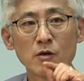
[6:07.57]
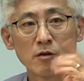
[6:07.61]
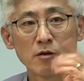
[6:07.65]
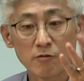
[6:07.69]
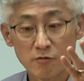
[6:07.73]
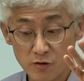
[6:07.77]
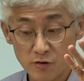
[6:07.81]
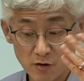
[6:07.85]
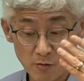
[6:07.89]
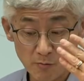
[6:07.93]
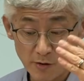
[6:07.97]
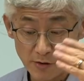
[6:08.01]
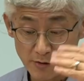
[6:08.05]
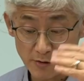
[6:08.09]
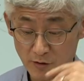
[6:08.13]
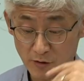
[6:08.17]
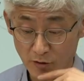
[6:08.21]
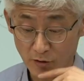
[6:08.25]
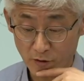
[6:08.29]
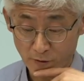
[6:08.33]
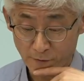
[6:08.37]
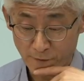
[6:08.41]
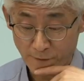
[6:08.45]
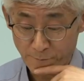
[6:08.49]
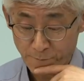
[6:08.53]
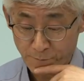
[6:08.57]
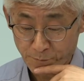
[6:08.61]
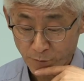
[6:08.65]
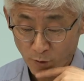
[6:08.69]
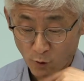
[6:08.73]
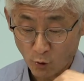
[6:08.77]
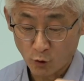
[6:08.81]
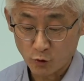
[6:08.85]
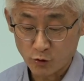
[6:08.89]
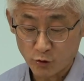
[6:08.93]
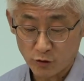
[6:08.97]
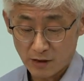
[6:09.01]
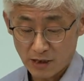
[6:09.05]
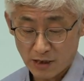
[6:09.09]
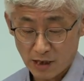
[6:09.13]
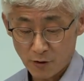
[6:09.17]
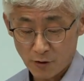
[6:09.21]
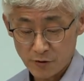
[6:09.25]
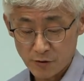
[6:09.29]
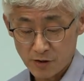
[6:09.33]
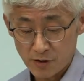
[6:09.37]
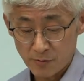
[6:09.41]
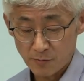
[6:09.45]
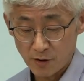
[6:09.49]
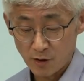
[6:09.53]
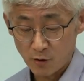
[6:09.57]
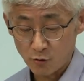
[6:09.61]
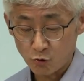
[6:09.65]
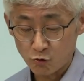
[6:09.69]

그 점에서 오늘날로 치면은